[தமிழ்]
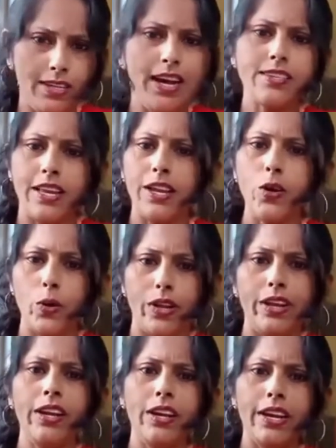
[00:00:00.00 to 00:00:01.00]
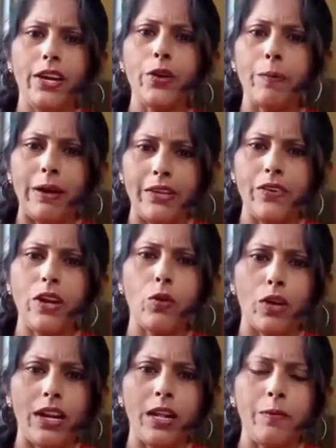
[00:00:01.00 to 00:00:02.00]
நான் செங்கொடி என்னுடைய பதிவுகள்
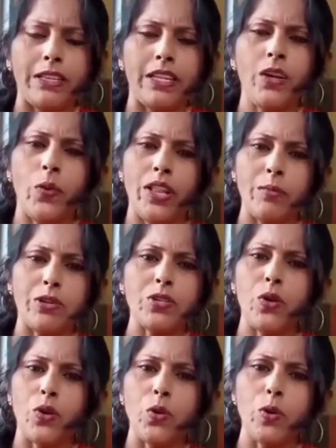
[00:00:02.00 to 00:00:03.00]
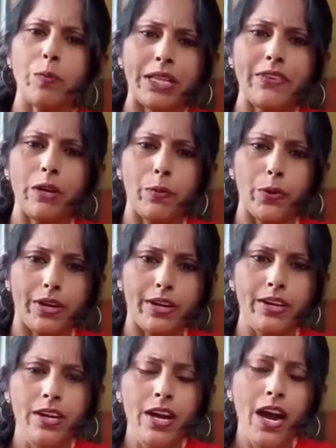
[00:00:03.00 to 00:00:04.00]
ஒரு நாள் பார்த்தீங்கன்னா குறைந்தபட்சம் ஒரு நூறு பதிவுகள்
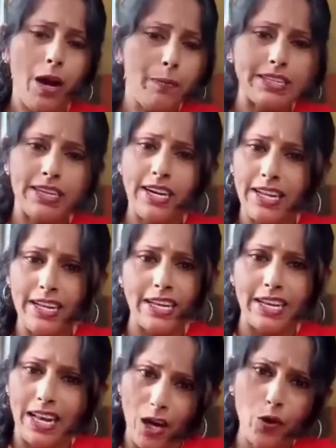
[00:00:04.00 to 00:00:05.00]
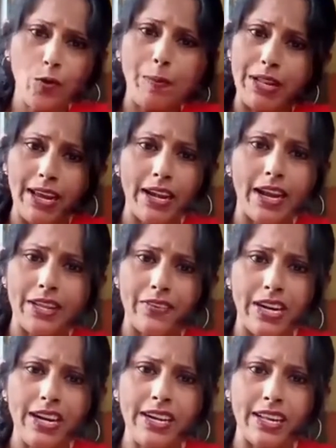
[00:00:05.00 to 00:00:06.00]
போடுறேன் அப்போ அதனால இன்னைக்கு நான் ரொம்ப பெரிய ஆள்
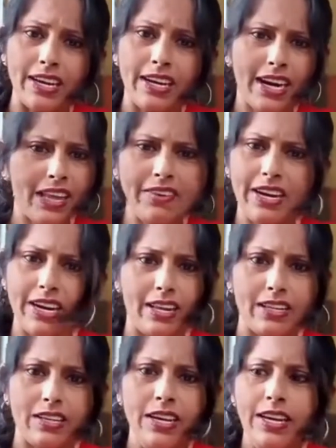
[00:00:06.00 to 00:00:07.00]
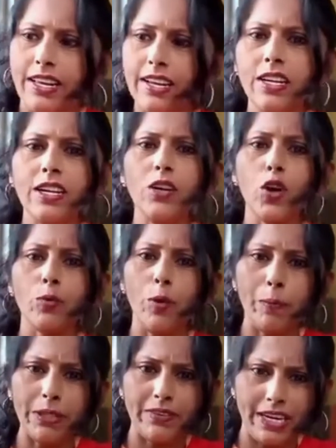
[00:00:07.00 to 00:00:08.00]
ஆயிடுவேன்னா என்ன கிடையவே கிடையாது இங்கு ஒரு
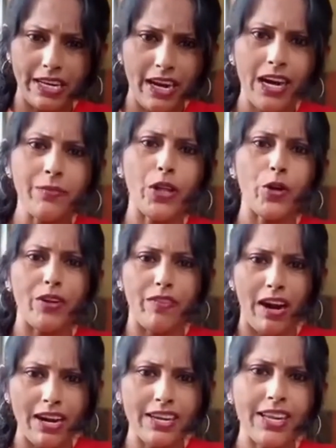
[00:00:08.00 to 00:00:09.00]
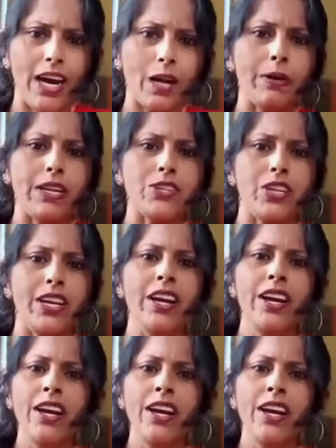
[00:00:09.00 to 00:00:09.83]
முப்பது வருட காலம் தன்னுடைய வாழ்க்கையை அர்ப்பணித்து